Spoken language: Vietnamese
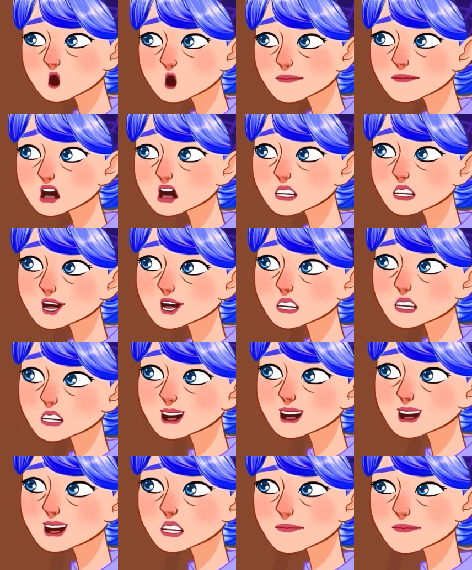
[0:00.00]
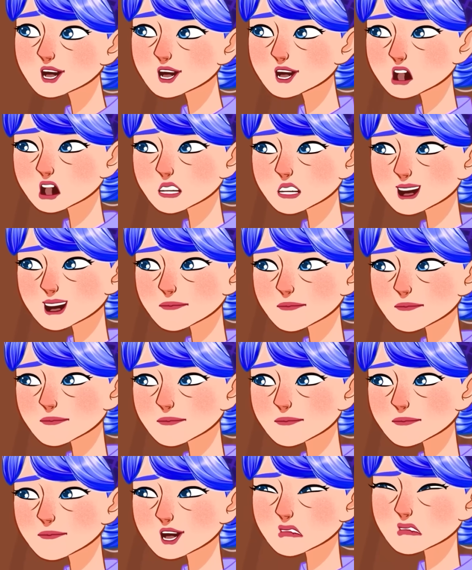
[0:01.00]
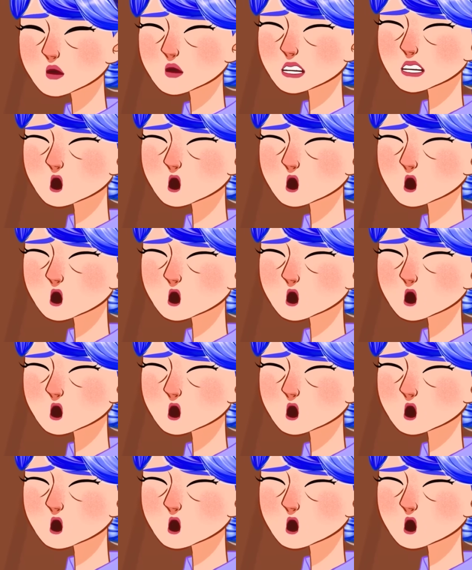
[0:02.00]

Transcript: Con không hiểu, Ilia. Nếu